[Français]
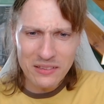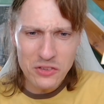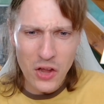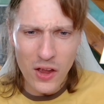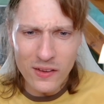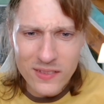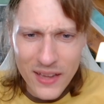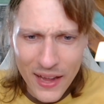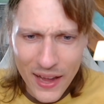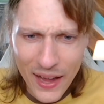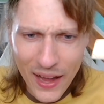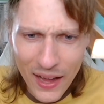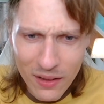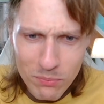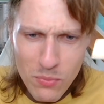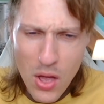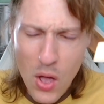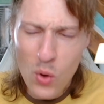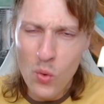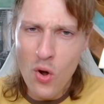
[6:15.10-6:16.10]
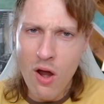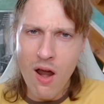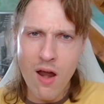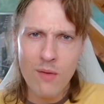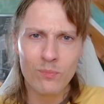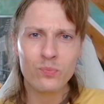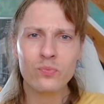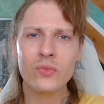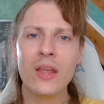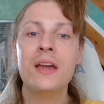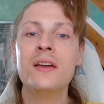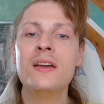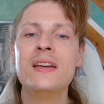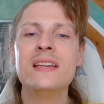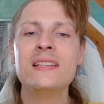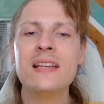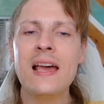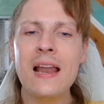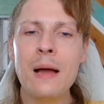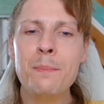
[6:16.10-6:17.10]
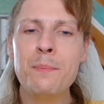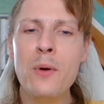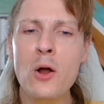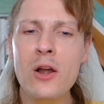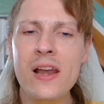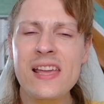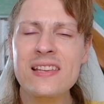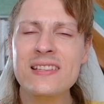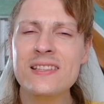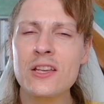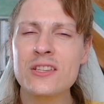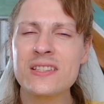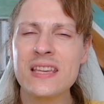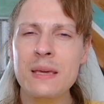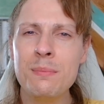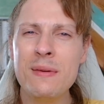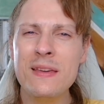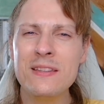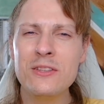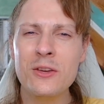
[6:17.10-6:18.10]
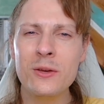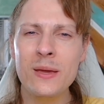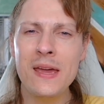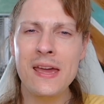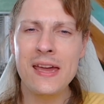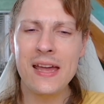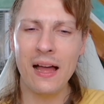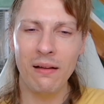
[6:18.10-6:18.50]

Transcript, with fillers: Attendez, mais oui, c'est la police Skibidi.